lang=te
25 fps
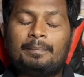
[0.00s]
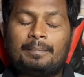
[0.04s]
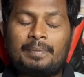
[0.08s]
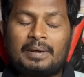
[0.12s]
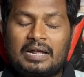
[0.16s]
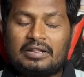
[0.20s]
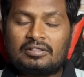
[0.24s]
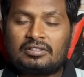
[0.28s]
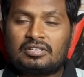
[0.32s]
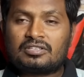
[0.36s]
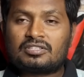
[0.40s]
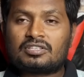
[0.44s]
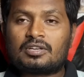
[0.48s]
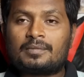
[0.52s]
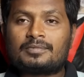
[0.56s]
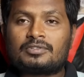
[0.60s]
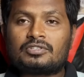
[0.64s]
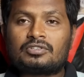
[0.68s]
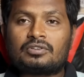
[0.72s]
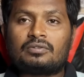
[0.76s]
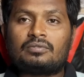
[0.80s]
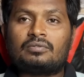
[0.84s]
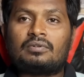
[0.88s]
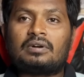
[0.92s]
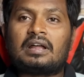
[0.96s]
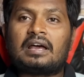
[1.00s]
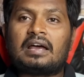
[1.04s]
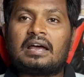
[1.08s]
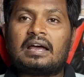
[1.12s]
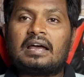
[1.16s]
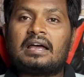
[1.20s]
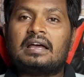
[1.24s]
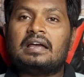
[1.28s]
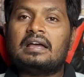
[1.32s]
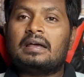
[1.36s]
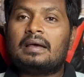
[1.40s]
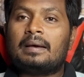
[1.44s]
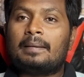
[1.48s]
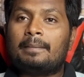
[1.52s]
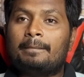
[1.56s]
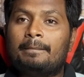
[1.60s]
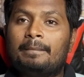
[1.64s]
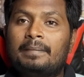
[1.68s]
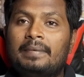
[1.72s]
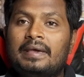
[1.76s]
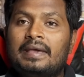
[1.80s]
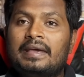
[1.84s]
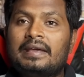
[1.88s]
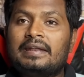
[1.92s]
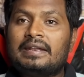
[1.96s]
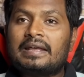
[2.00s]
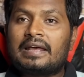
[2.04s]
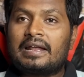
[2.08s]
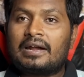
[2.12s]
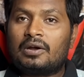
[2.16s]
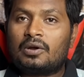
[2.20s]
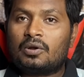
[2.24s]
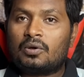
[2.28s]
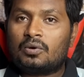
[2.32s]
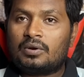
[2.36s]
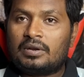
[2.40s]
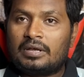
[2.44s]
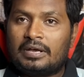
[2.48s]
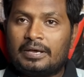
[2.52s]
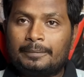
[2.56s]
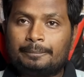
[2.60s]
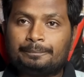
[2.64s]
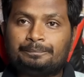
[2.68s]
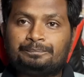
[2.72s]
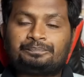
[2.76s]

ప్రతి సంవత్సరం కూడా మే నెలలోనే